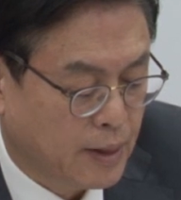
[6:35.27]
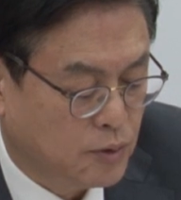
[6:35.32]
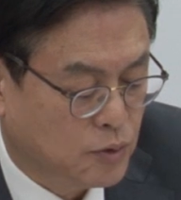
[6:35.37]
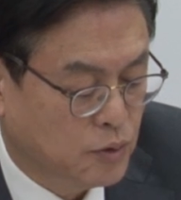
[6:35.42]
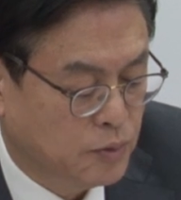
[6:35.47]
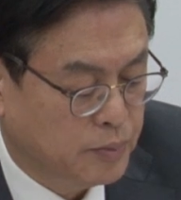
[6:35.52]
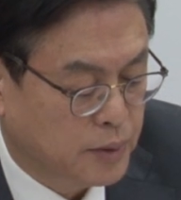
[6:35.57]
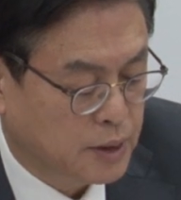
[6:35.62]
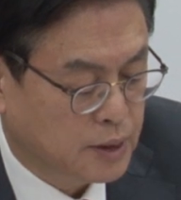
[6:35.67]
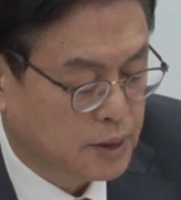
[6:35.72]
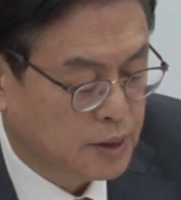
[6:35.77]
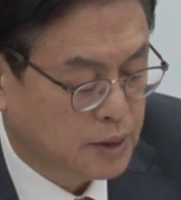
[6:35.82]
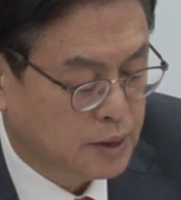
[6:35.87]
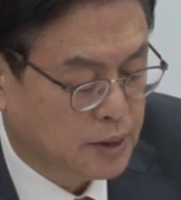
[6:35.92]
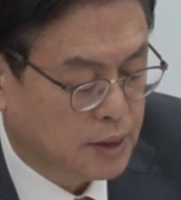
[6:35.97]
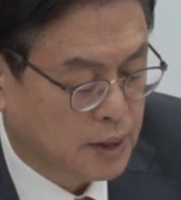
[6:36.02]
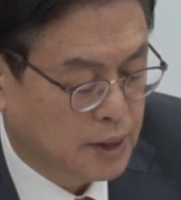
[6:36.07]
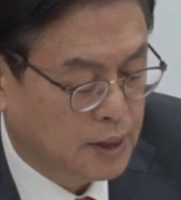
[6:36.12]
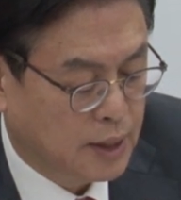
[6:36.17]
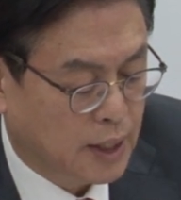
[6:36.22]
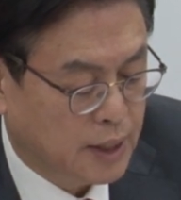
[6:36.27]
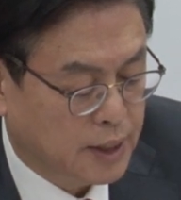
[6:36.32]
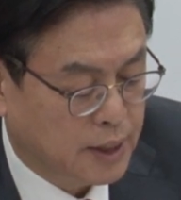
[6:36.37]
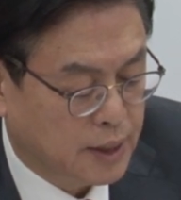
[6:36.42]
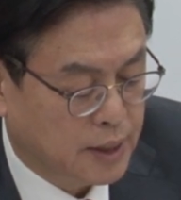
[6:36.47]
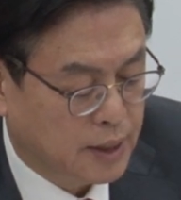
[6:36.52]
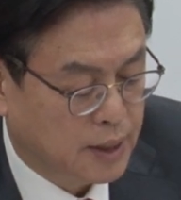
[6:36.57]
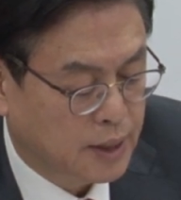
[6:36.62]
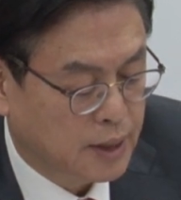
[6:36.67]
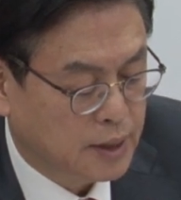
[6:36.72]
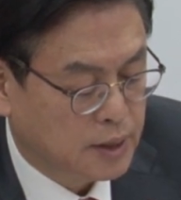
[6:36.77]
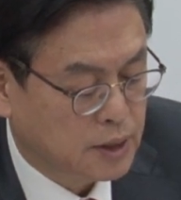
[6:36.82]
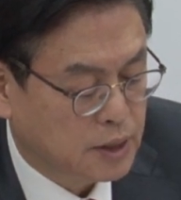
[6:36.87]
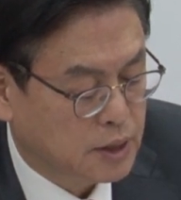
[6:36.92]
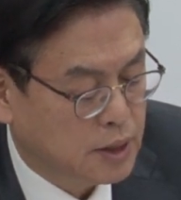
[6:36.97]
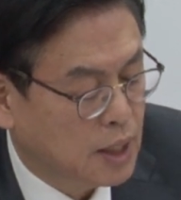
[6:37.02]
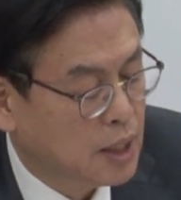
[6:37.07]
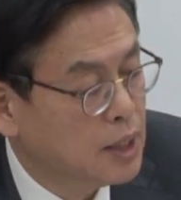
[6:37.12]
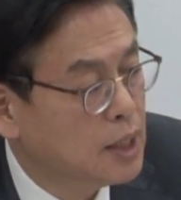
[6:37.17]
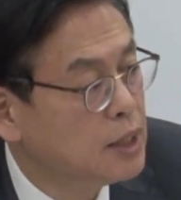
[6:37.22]
국민들은 이 당이
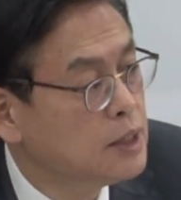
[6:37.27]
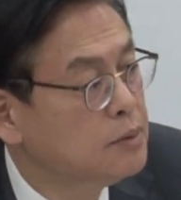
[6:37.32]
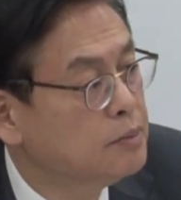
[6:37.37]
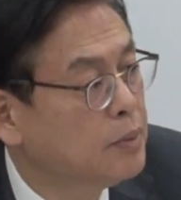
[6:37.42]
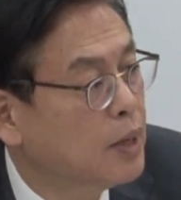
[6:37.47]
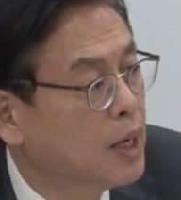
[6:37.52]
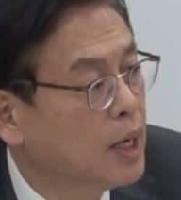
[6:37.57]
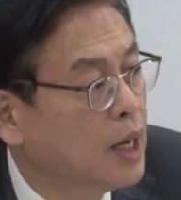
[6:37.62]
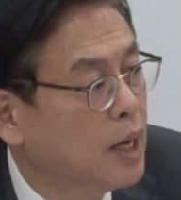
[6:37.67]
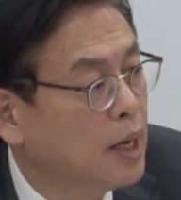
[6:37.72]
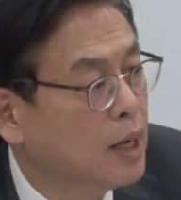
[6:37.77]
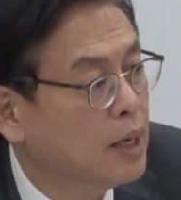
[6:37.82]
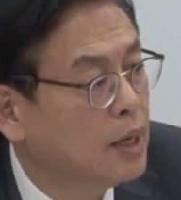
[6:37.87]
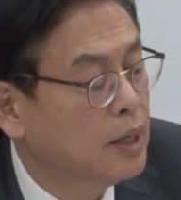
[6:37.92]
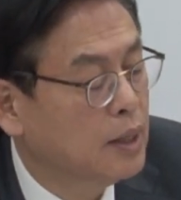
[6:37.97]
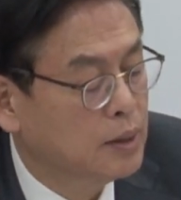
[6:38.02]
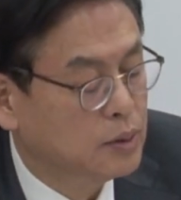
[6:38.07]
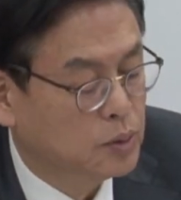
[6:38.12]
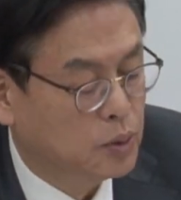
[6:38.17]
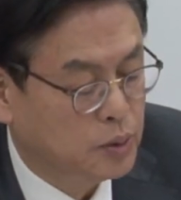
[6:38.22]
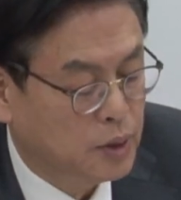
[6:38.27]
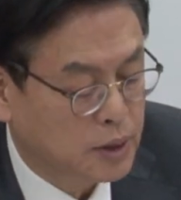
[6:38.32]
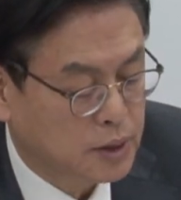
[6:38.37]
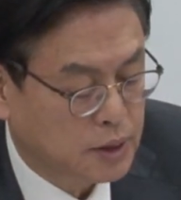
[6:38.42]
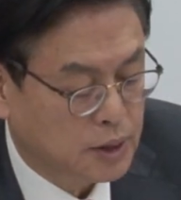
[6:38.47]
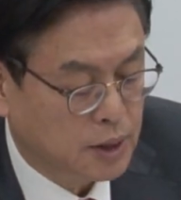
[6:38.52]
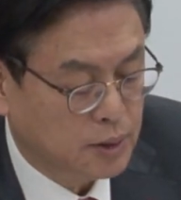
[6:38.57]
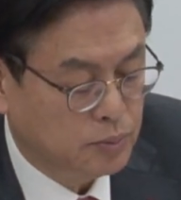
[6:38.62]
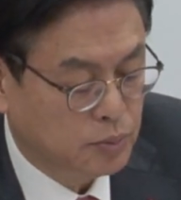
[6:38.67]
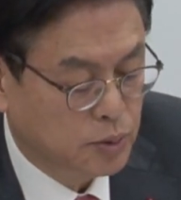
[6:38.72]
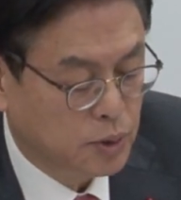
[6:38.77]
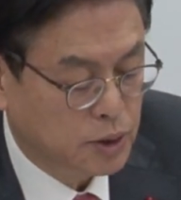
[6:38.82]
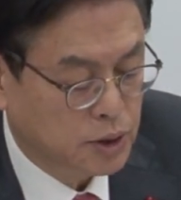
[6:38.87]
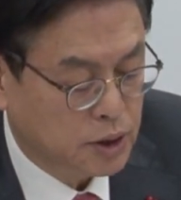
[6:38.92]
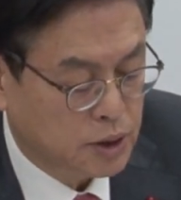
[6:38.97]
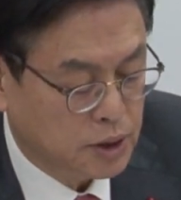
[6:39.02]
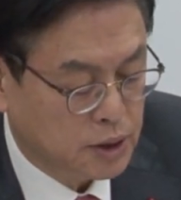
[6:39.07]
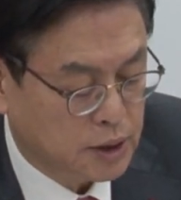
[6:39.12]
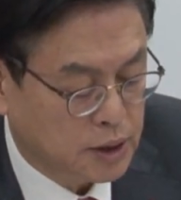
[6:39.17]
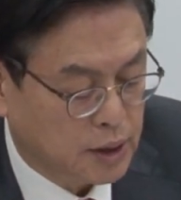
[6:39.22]
지향하는 바가 도대체
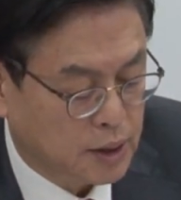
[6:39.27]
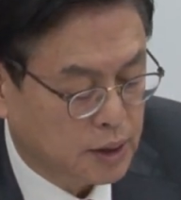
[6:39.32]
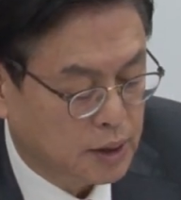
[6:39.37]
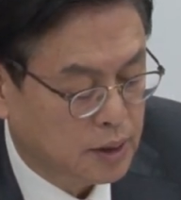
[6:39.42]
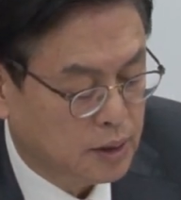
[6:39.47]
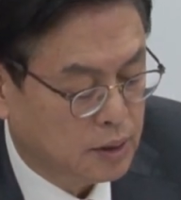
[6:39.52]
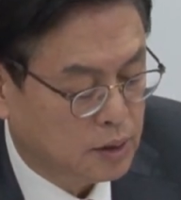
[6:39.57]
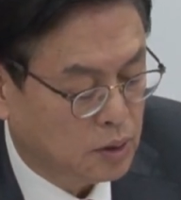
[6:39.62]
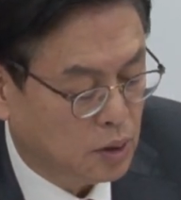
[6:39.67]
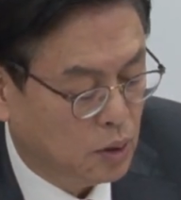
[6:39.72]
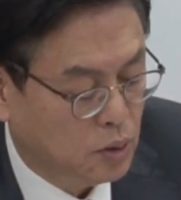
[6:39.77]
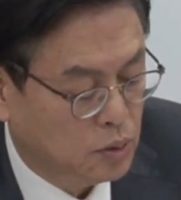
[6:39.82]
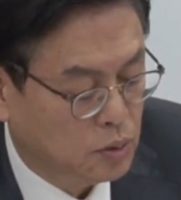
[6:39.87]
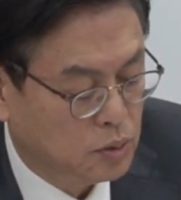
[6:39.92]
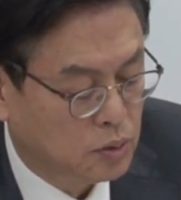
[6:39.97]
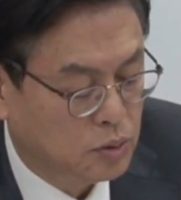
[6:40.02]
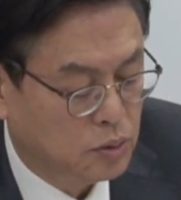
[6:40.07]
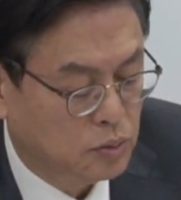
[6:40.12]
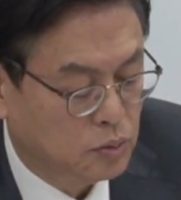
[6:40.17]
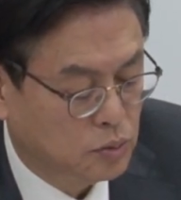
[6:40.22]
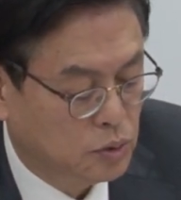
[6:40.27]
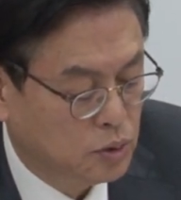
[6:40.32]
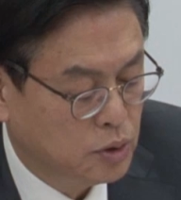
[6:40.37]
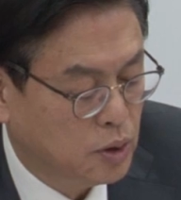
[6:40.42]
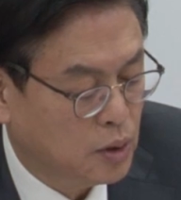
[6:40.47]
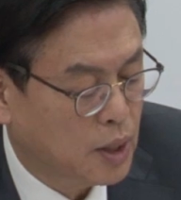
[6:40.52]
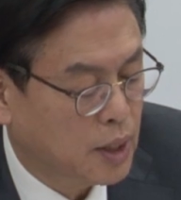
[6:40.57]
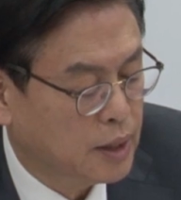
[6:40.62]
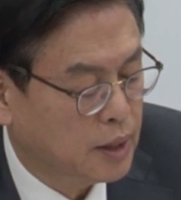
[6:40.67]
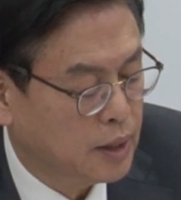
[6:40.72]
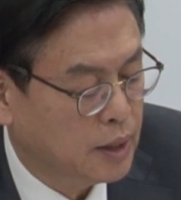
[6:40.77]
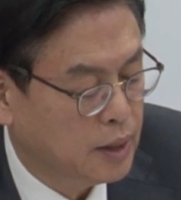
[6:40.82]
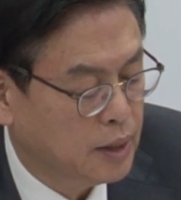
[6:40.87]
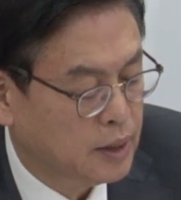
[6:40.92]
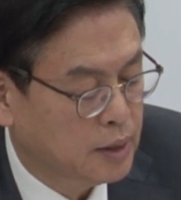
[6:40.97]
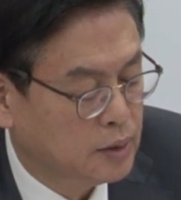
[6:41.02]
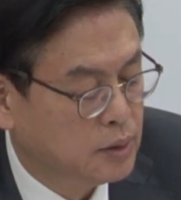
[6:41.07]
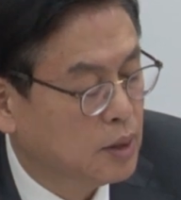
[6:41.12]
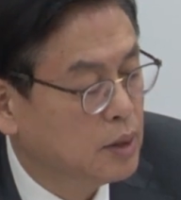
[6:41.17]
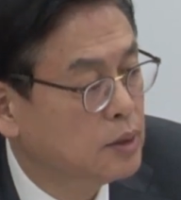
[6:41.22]
무엇인지 더욱 우려하게
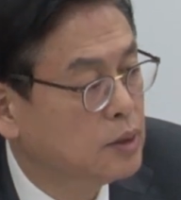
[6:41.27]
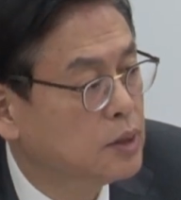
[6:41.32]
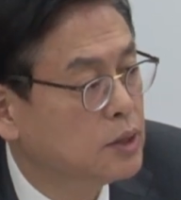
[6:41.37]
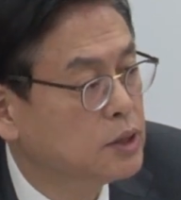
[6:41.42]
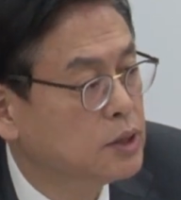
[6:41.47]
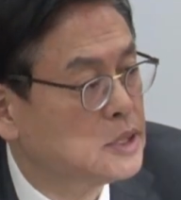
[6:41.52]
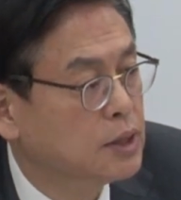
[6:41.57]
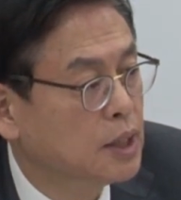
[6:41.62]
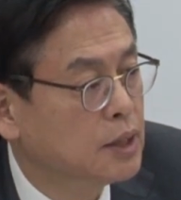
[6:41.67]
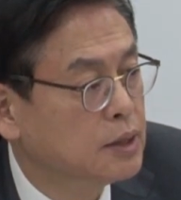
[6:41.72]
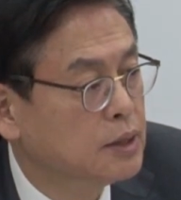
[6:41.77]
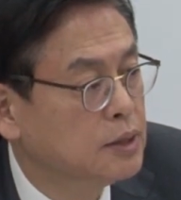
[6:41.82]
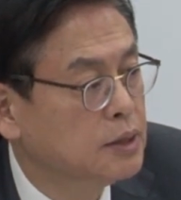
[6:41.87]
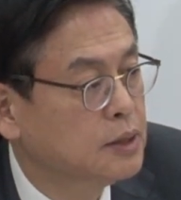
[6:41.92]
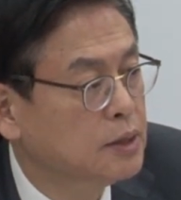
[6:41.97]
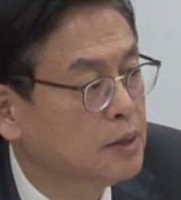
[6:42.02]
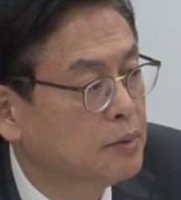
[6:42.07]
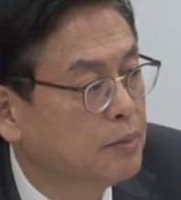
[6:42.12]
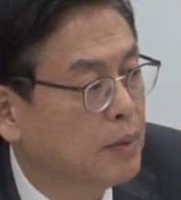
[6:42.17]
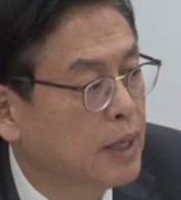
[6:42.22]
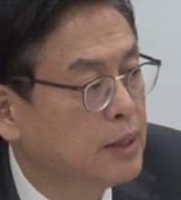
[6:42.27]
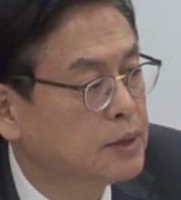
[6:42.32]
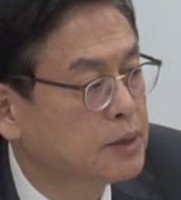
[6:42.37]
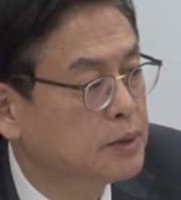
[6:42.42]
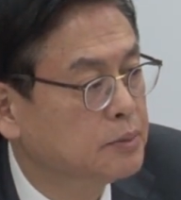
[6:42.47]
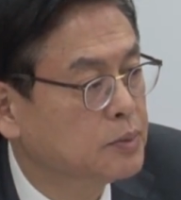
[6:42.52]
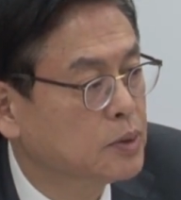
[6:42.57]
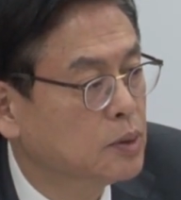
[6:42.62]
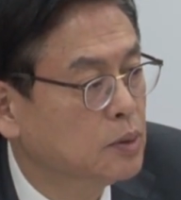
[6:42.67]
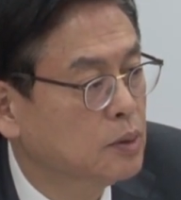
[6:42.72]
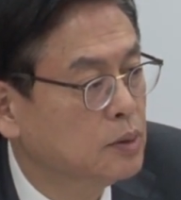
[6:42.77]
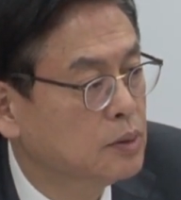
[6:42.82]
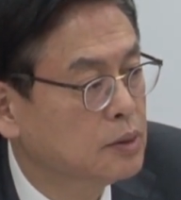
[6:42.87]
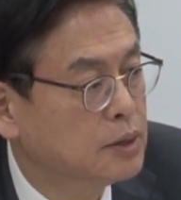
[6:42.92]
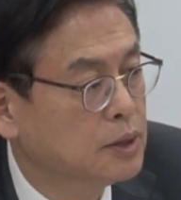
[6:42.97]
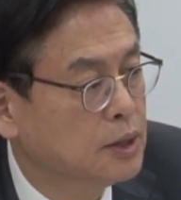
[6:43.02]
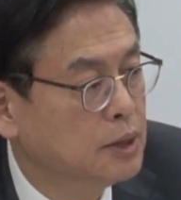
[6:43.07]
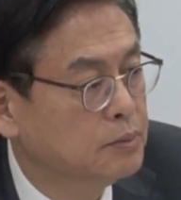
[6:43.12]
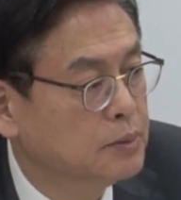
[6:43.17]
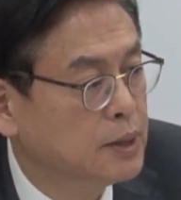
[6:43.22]
될 것이라는 말씀도
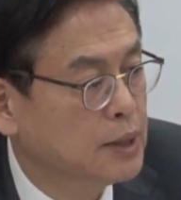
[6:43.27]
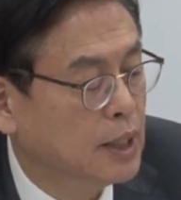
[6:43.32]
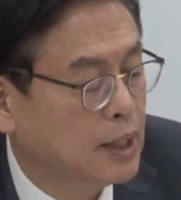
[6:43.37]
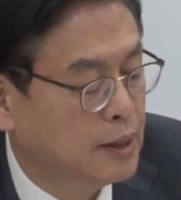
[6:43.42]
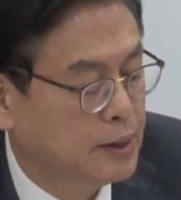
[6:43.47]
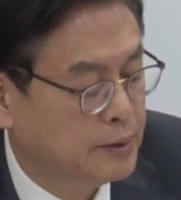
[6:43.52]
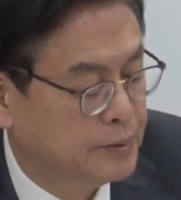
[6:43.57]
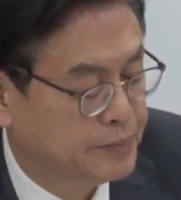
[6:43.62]
드립니다.